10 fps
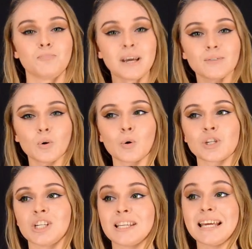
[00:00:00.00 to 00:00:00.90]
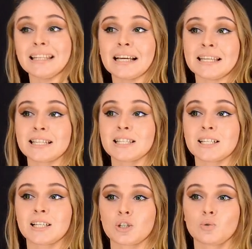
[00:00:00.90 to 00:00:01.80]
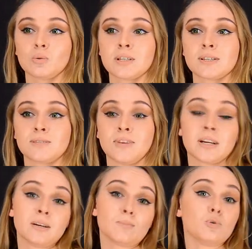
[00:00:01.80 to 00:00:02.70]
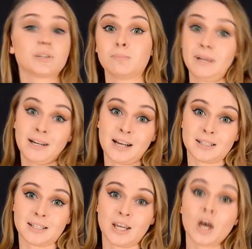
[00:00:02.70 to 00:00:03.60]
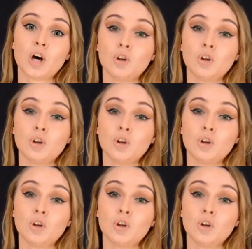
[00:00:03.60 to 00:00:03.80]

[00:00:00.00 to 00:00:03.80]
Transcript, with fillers: В первую очередь это, конечно же, коснулось сферы мультипликации,